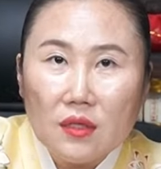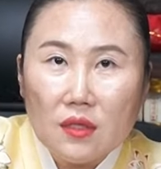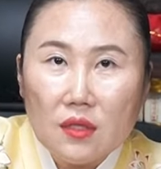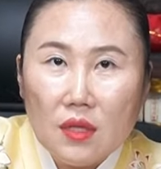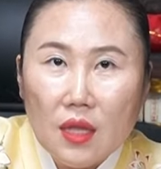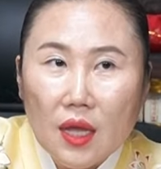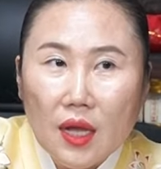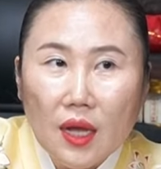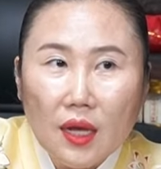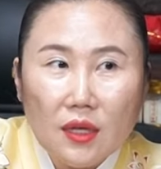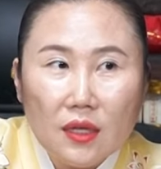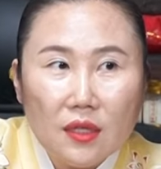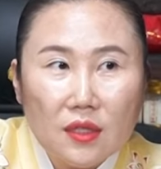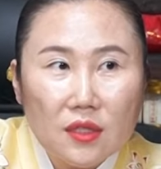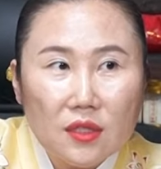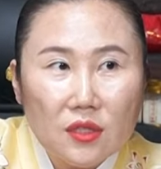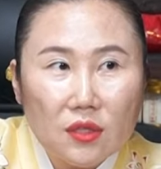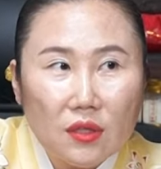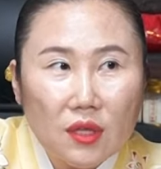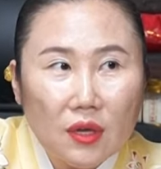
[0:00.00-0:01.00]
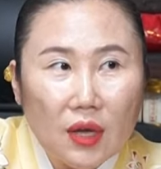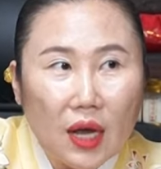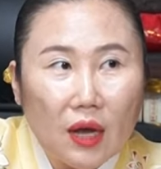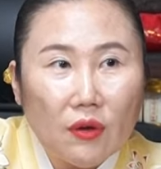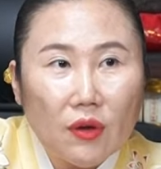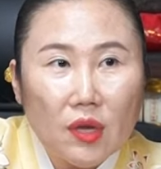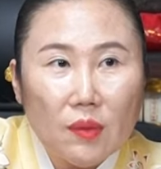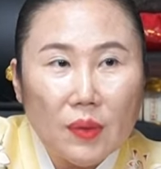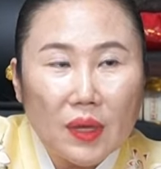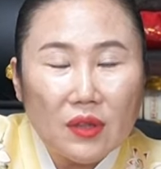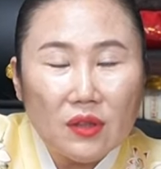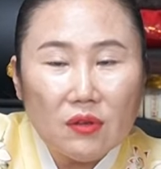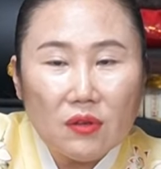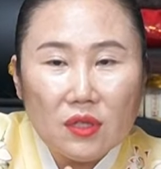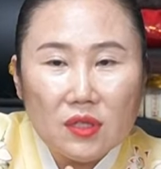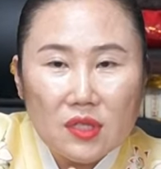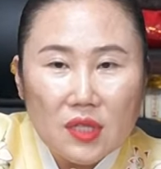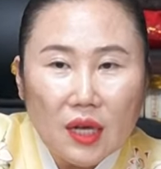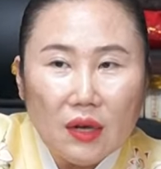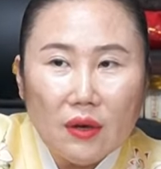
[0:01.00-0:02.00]
내가 그 전에 과거에
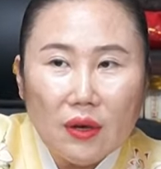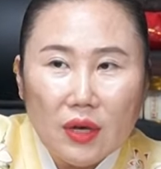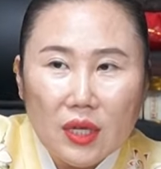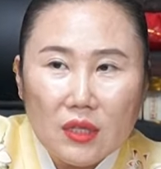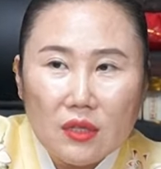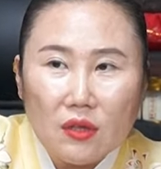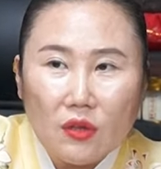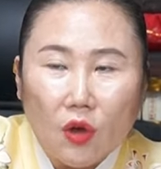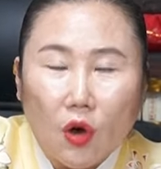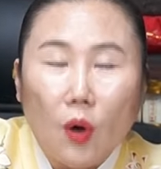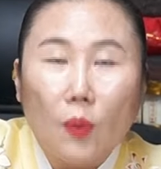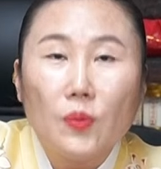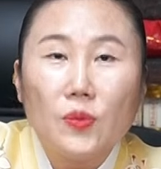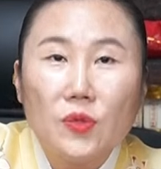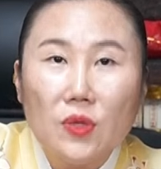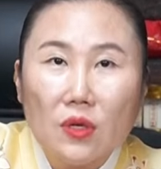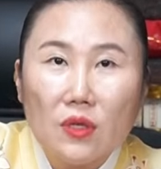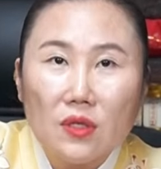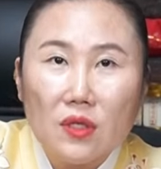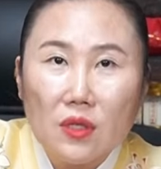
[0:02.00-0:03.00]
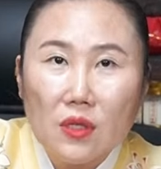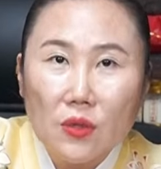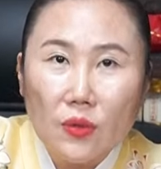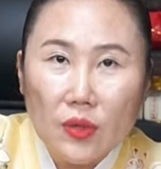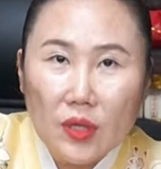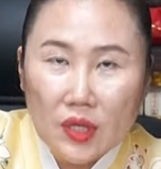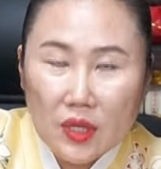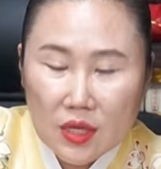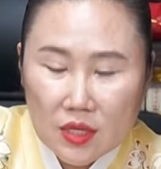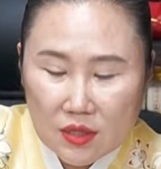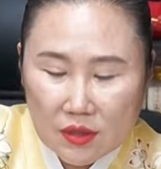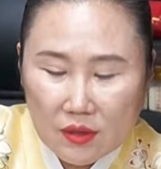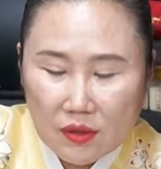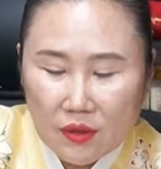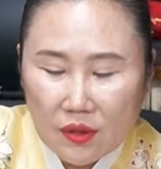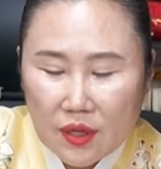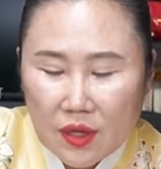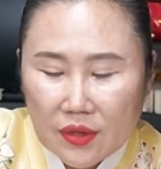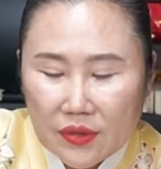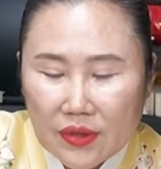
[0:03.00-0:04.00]
만들어 쌓아왔던 업적들로
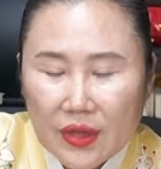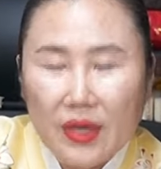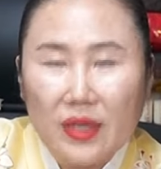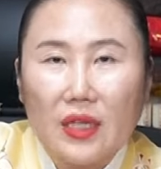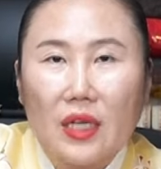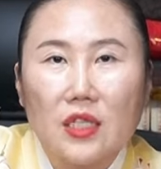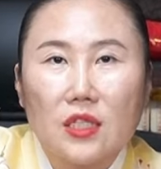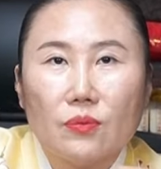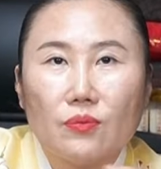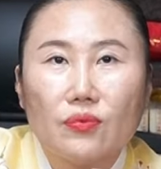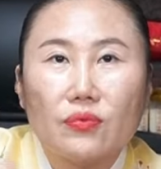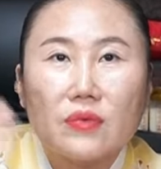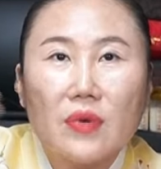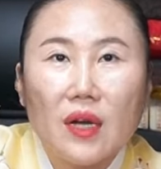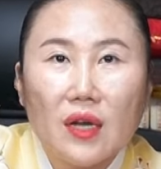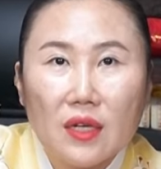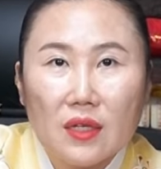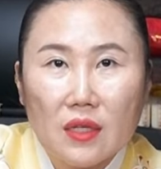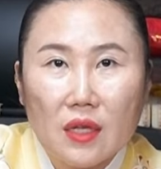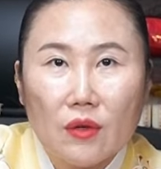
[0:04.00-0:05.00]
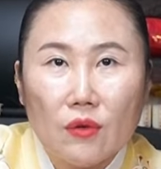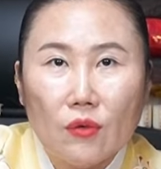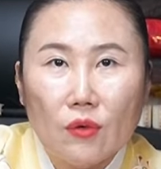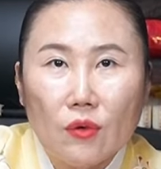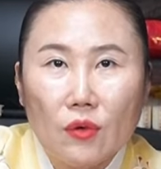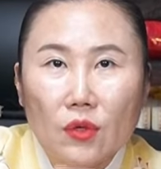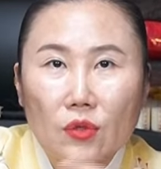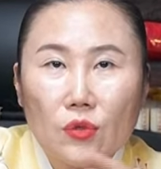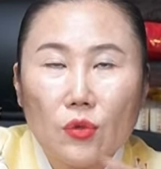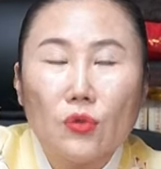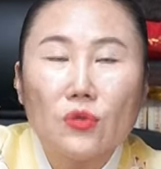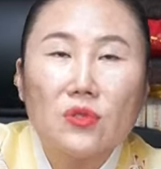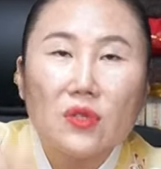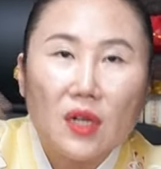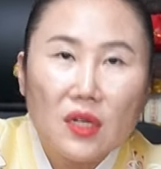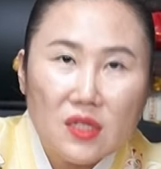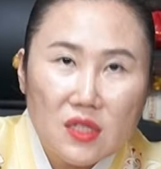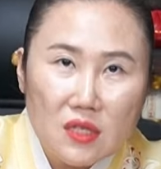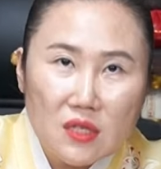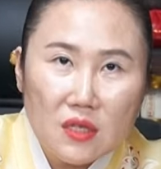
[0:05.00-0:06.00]
인해서 내가 다시 부각이 되고
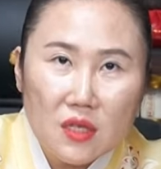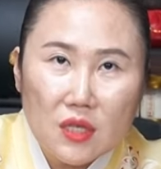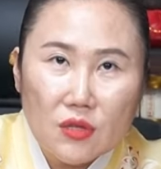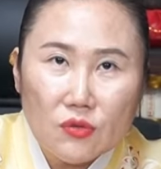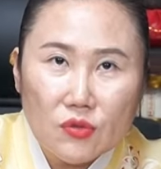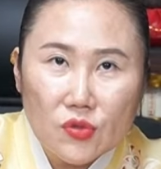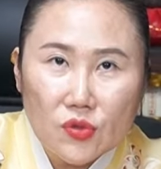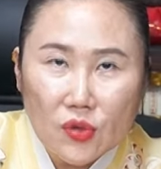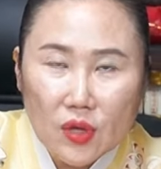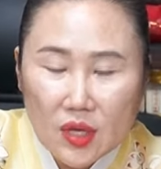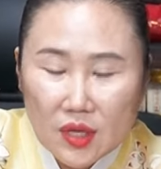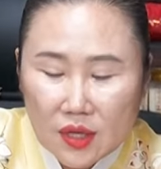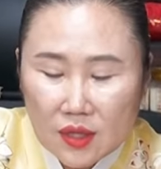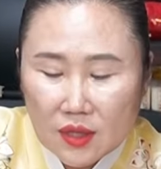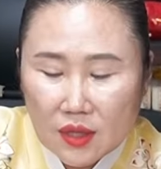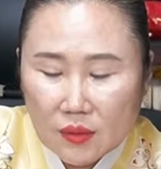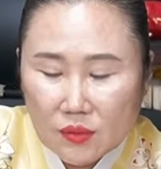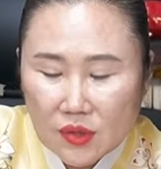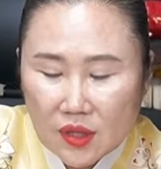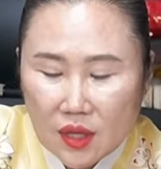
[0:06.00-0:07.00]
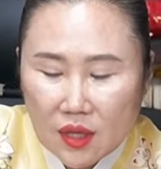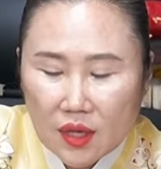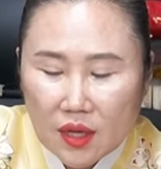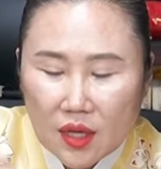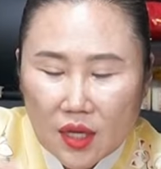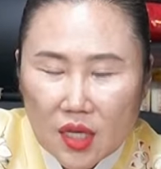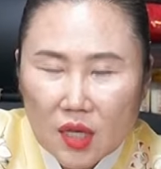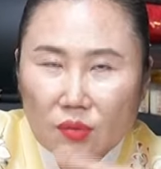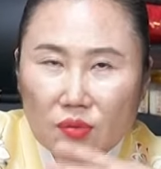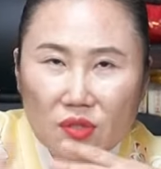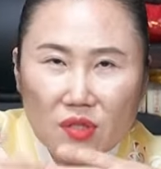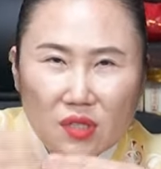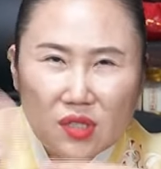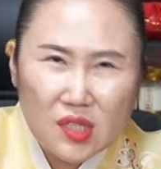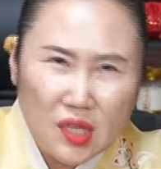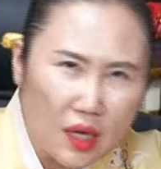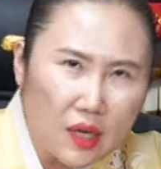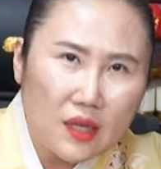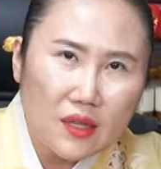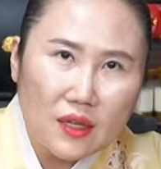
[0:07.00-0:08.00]
도드라지는 기운 속에 있기 때문에 이분들은
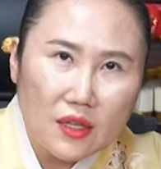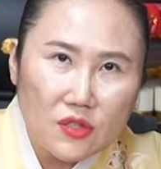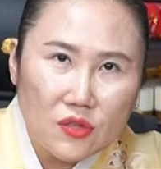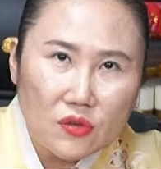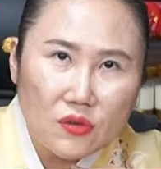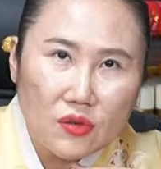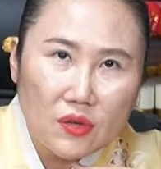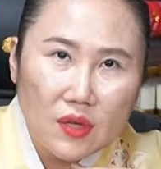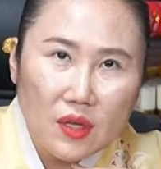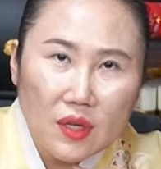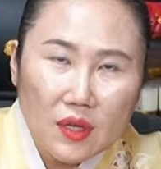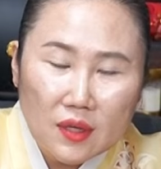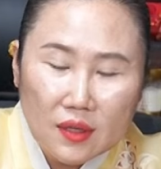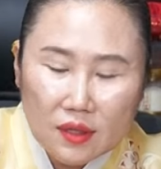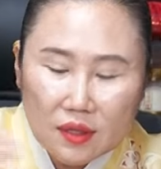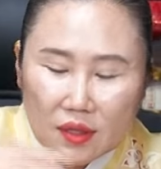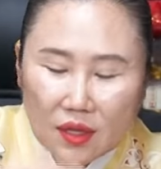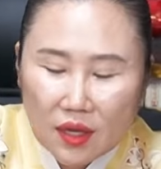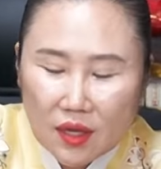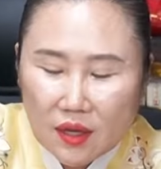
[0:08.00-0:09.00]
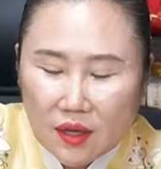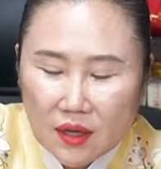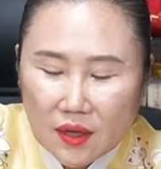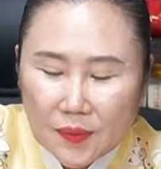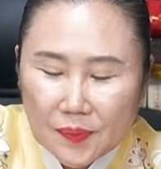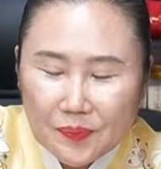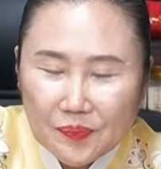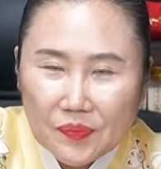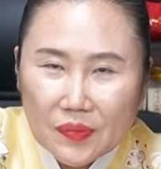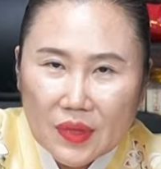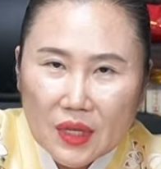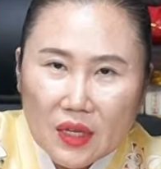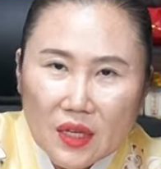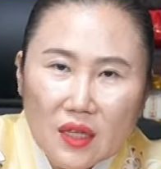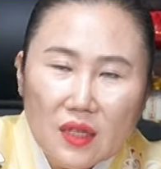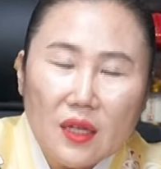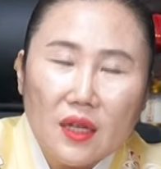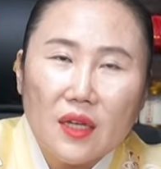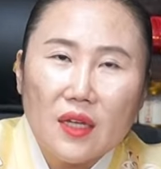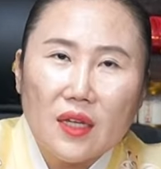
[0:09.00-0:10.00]
살아나죠. 근데
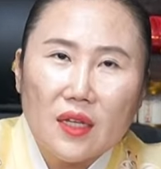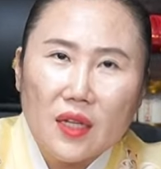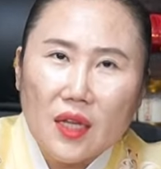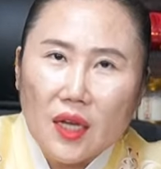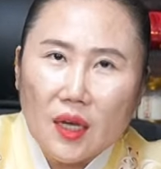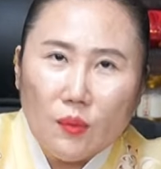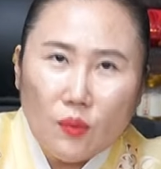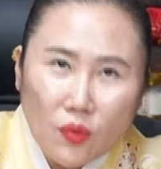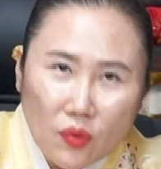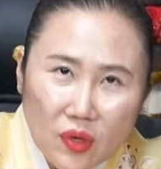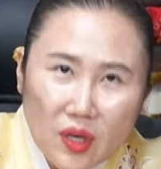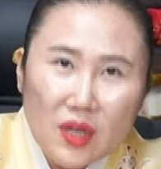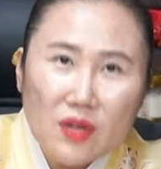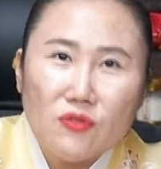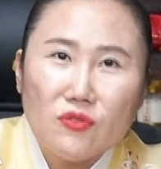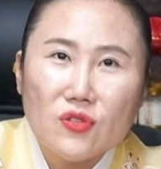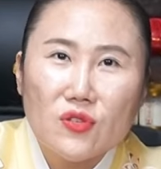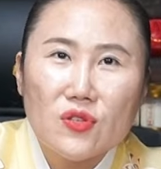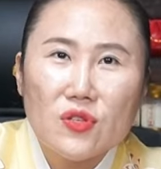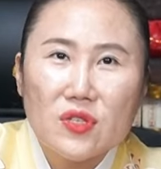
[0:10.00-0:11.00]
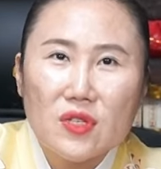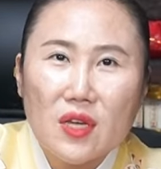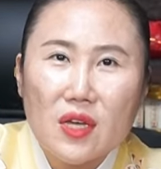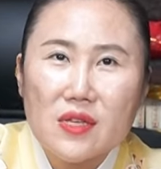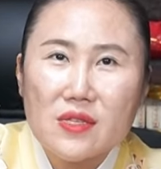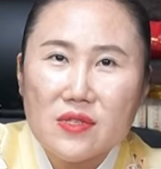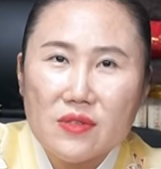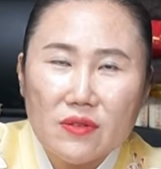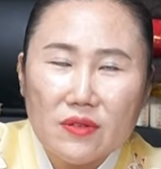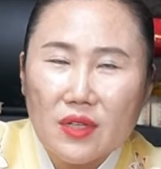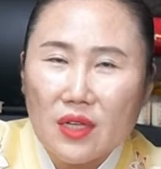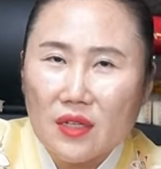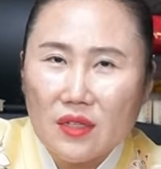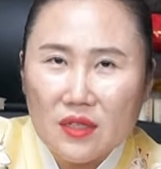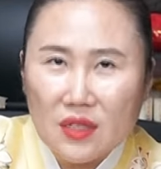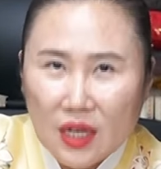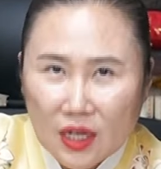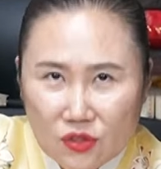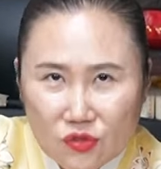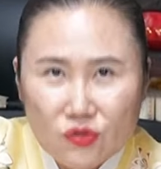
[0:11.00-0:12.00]
이 나이에 내가 뭘 할 수 있겠어
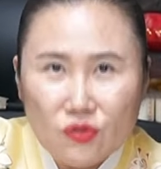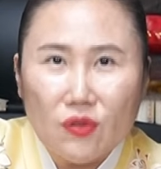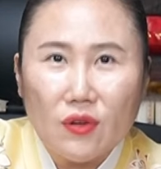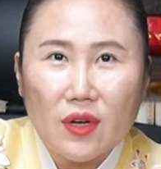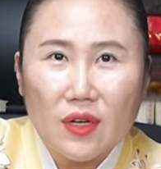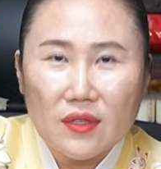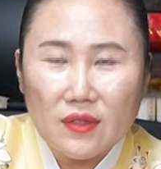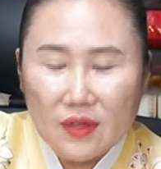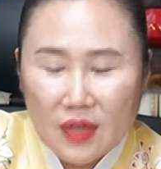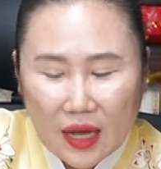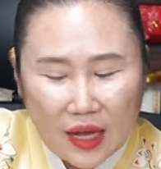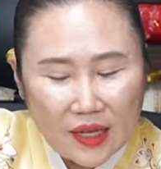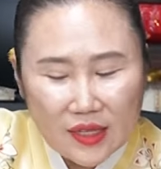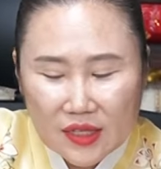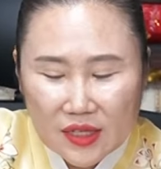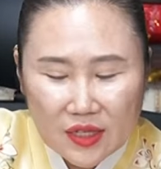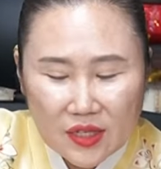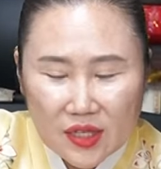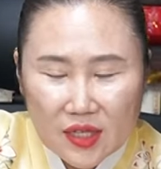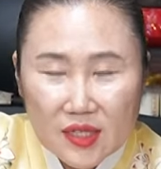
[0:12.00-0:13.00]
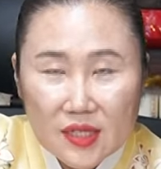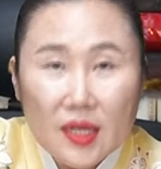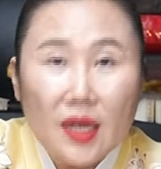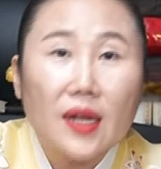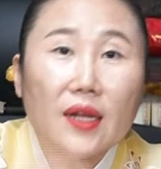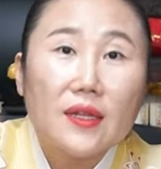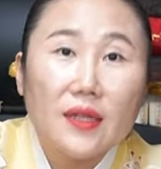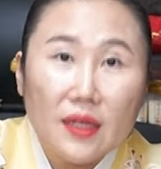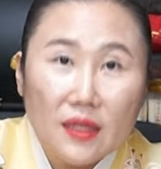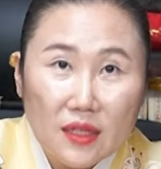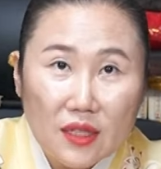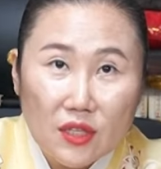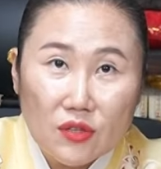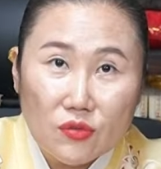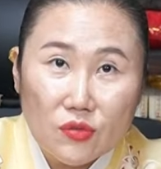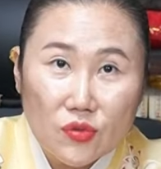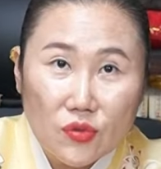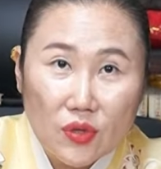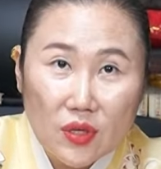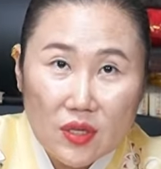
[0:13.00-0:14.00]
나는 다 죽어가는데 아니 살아나는
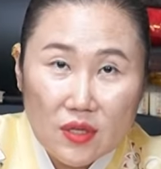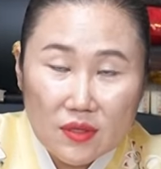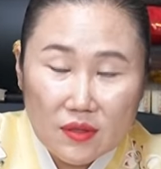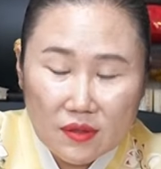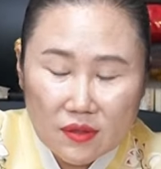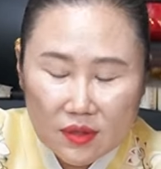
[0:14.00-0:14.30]
기운 속에 있어